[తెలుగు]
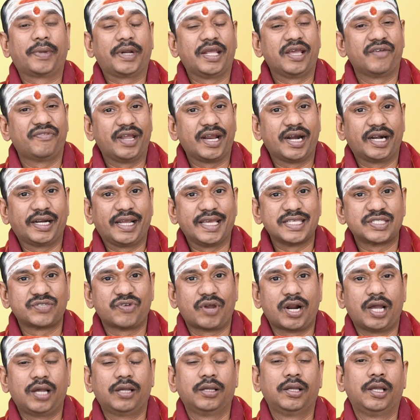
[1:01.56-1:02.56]
ప్రియ
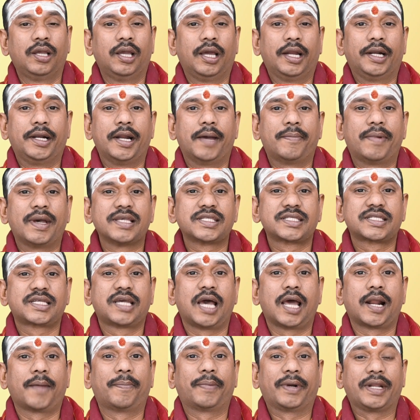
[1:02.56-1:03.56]
వెంకటేశ్వర
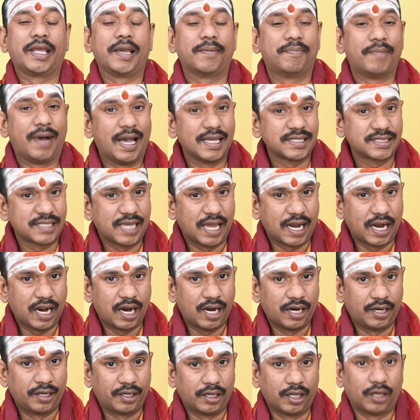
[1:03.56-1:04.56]
నమస్కార ప్రియ భాస్కర
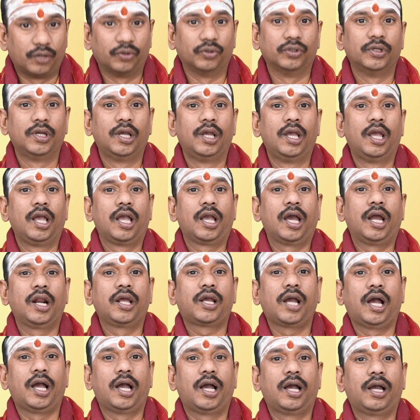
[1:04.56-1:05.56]
అంటారు
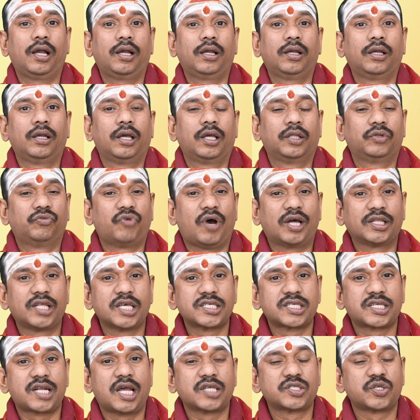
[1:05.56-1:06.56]
కనుక
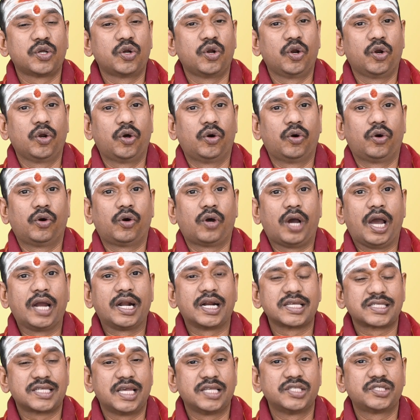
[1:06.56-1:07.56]
ద్వాదశ రాజులలో
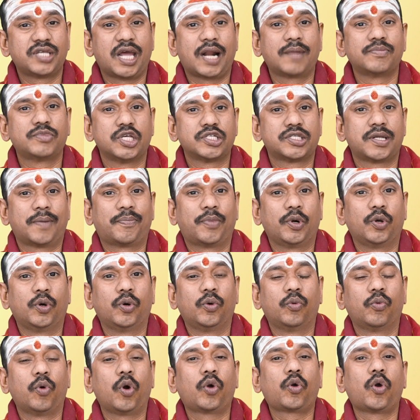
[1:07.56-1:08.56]
ఆయన సంచారం చేసినప్పుడు
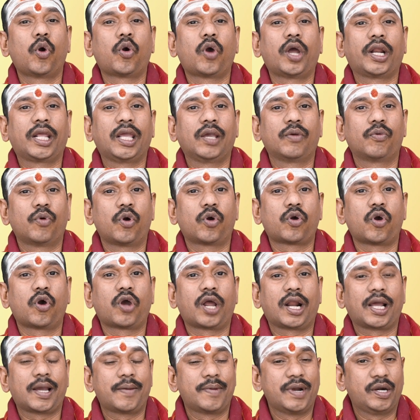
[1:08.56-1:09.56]
ఒక్కొక్కరికి
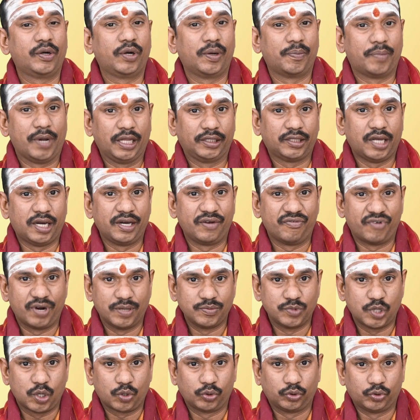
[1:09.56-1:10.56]
ఒక్కొక్క రకమైనటువంటి ఫలితాన్ని
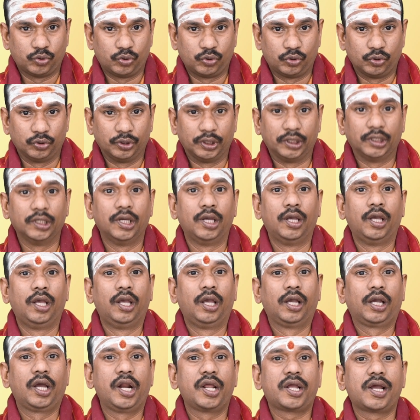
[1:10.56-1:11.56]
ఇవ్వడం జరుగుతూ ఉంటుంది
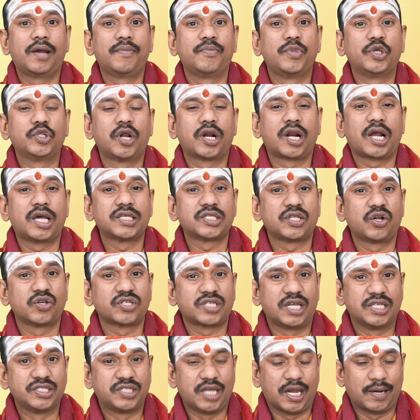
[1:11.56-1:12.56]
కనుక మిథున రాశిలో
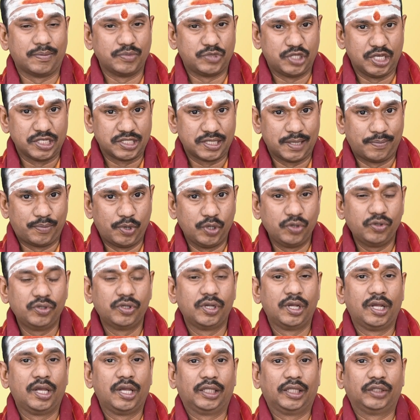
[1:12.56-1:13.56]
సంచారం చేసినప్పుడు
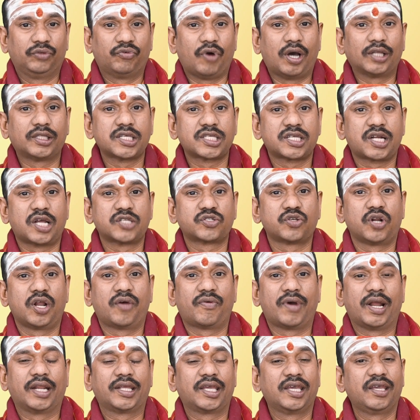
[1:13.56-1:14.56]
ద్వాదశ రాశుల
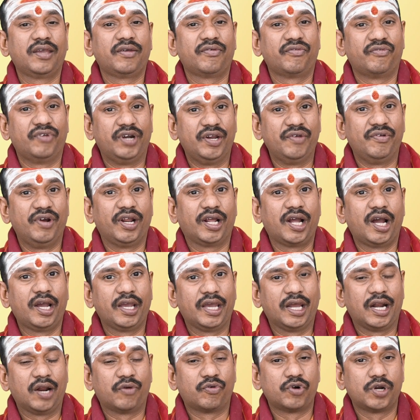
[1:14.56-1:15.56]
వారికి విడివిడిగా
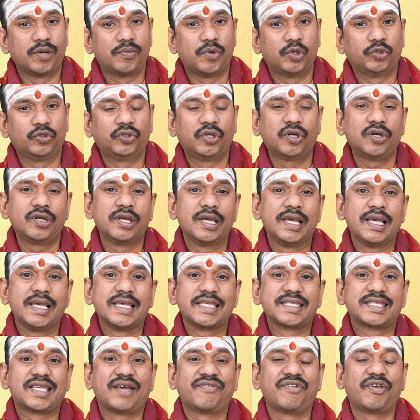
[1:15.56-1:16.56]
ఎలా ఉండబోతుందో
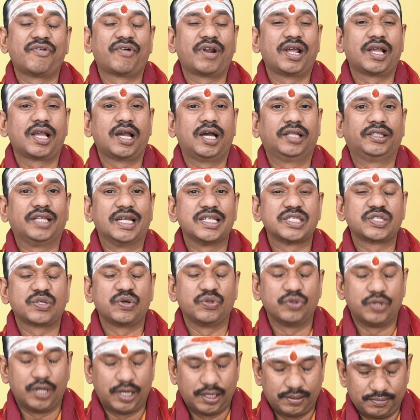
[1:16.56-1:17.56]
సవివరంగా
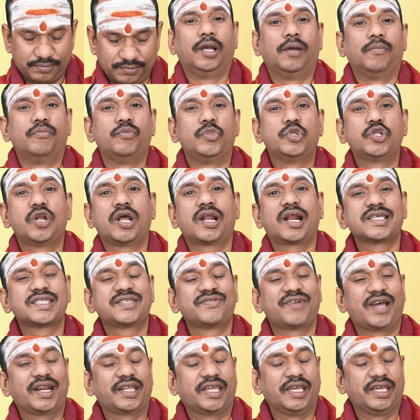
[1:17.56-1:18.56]
తెలుసుకుందాం మిథున
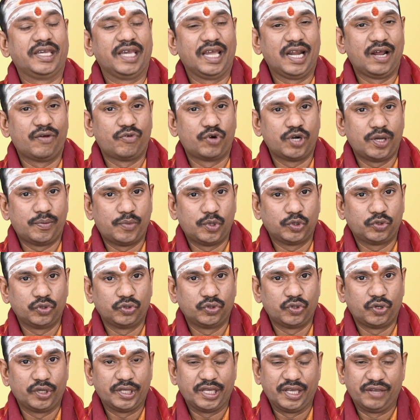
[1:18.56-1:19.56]
రాశి వారికి ఎలా
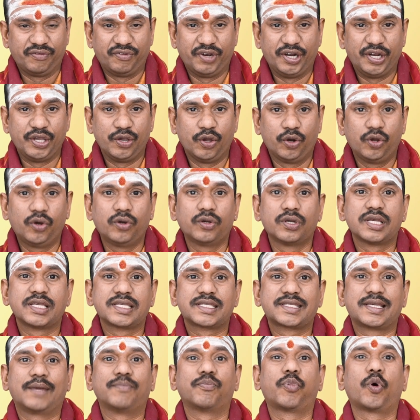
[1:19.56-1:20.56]
ఉండబోతుందో ఈ వీడియోలో
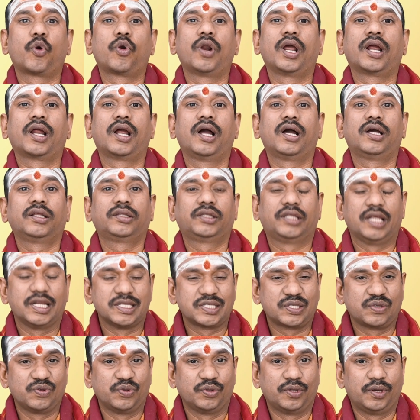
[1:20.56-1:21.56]
సంపూర్ణంగా
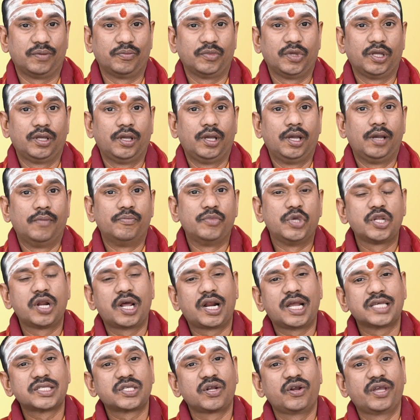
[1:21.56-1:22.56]
తెలుసుకుందాం
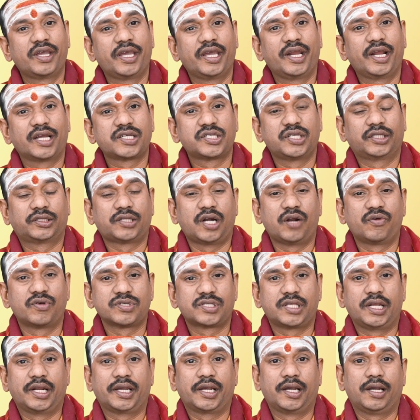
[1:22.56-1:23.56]
మిథున రాశిలో ఏ నక్షత్రంలో
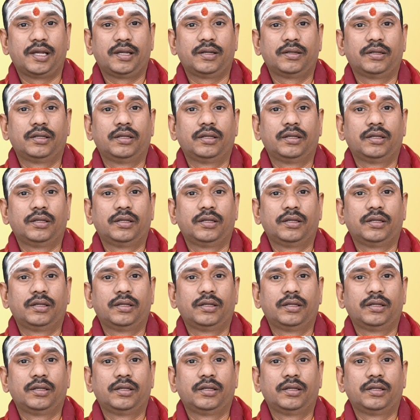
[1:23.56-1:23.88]
వస్తనగా